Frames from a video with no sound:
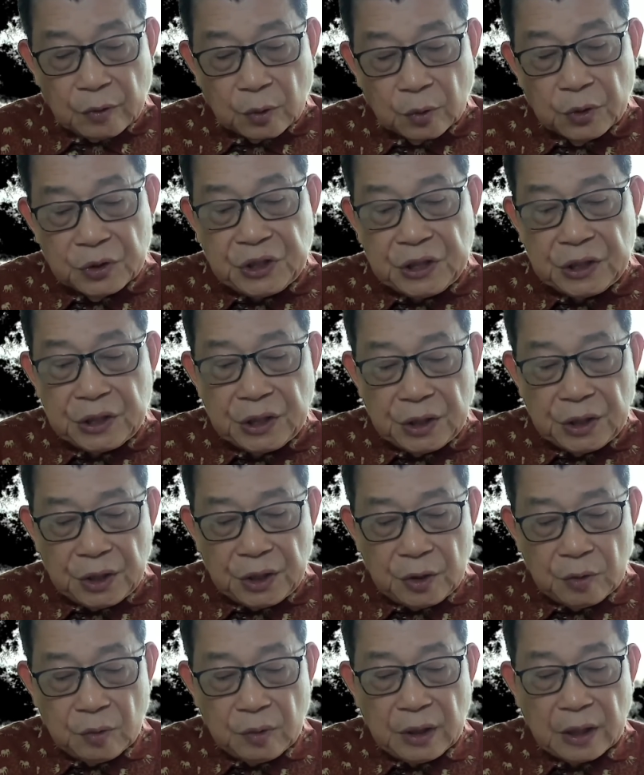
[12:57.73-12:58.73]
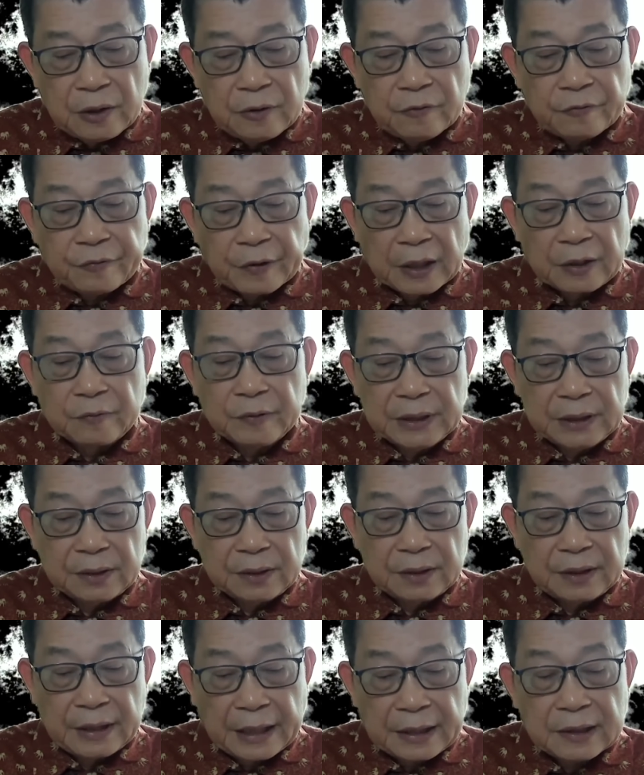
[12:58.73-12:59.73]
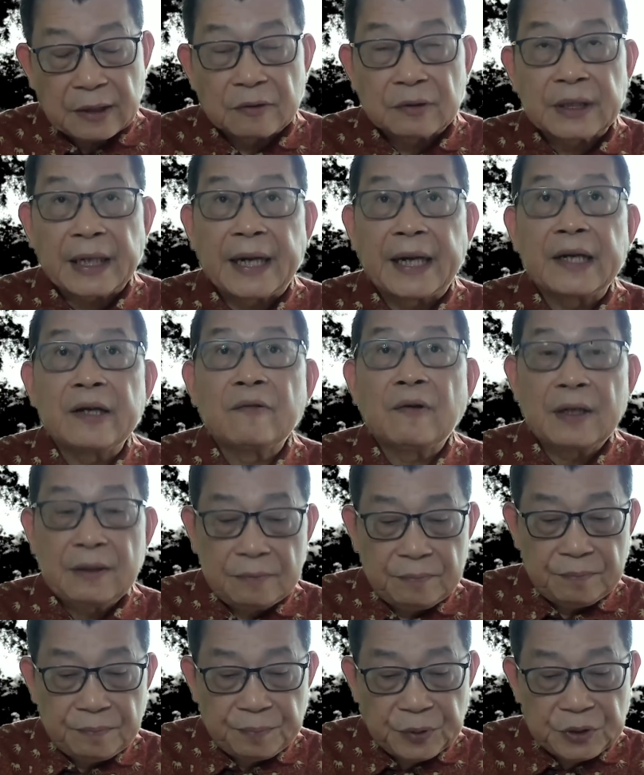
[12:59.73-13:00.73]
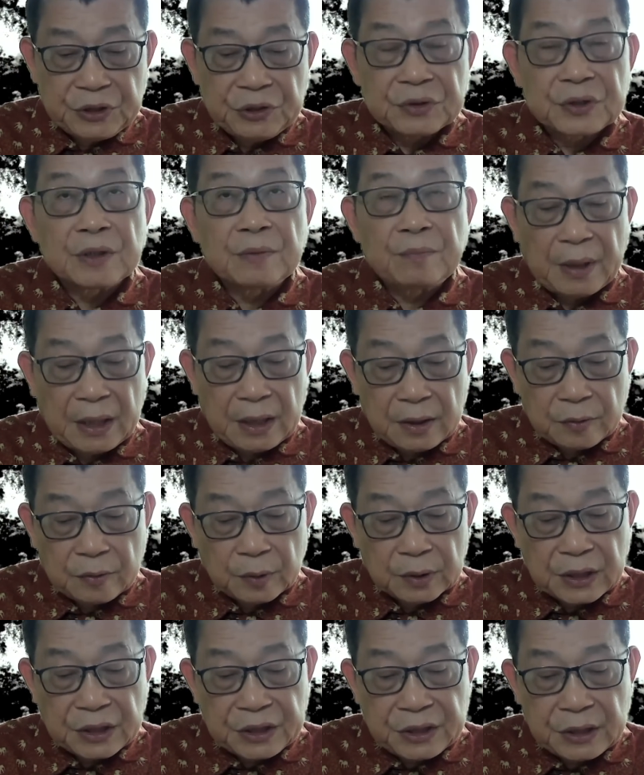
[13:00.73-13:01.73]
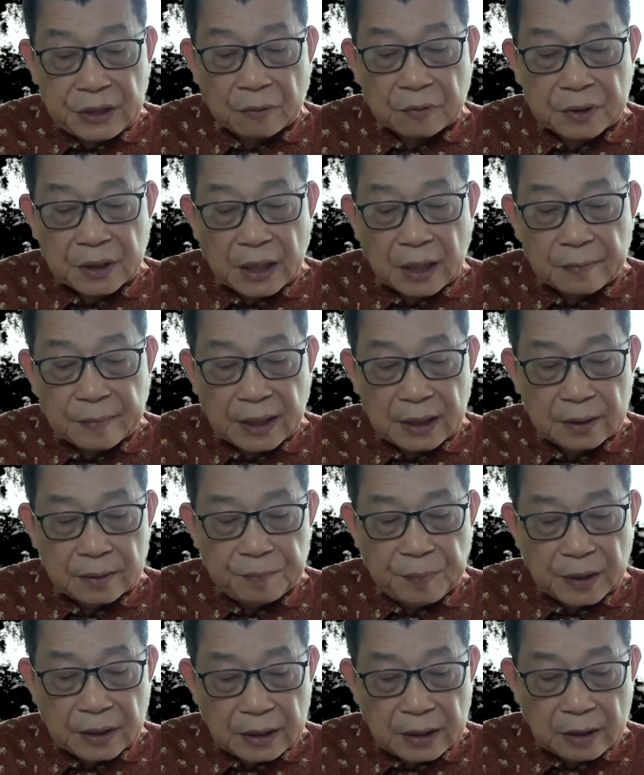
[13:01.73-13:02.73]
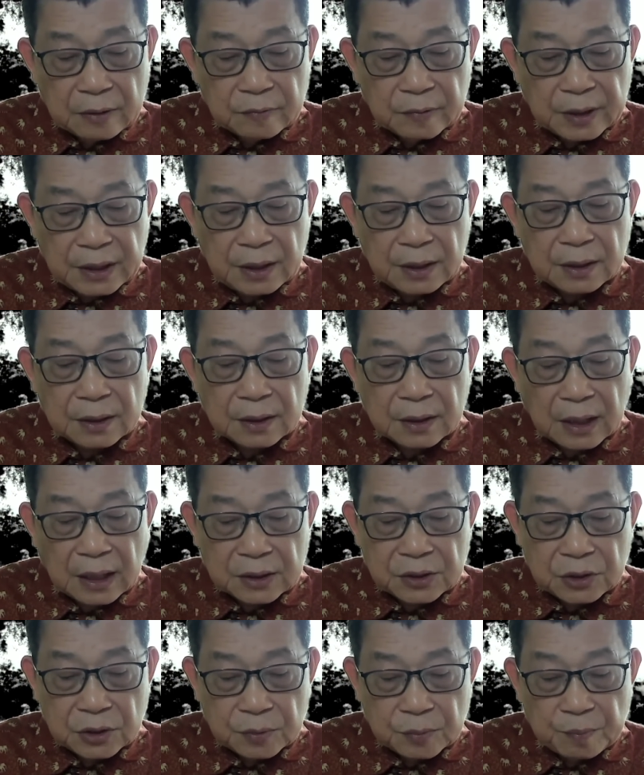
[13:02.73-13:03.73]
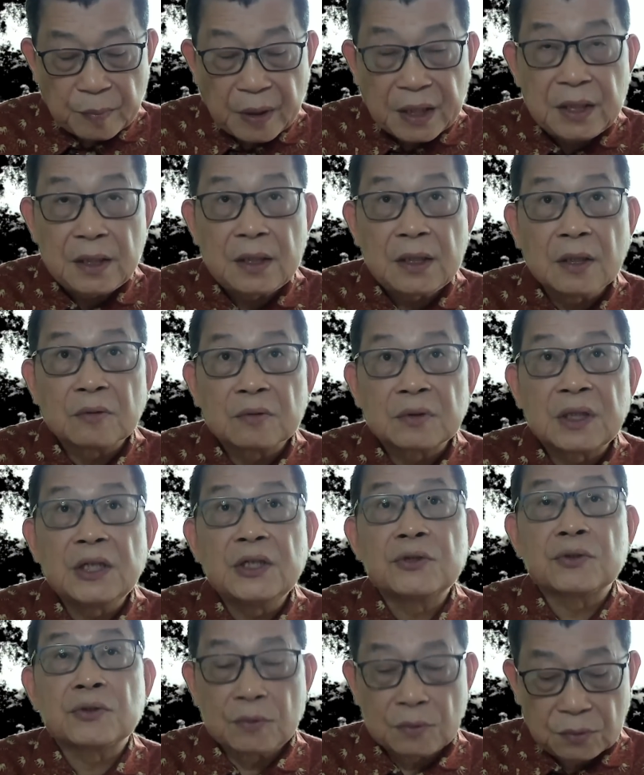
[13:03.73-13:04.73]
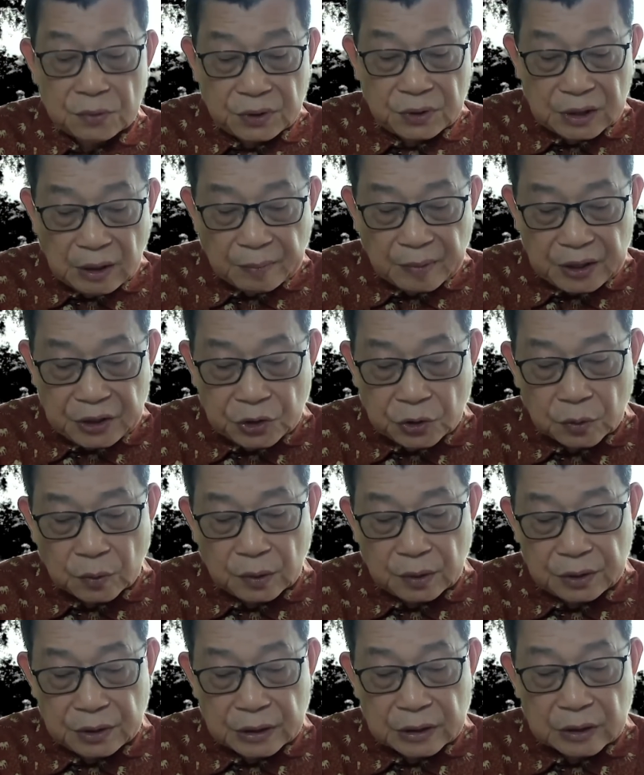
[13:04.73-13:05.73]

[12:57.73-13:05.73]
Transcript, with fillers: 胡继进留言反问：难道台湾不就是美国的小三儿吗？并认为他是没有低俗这么一说。这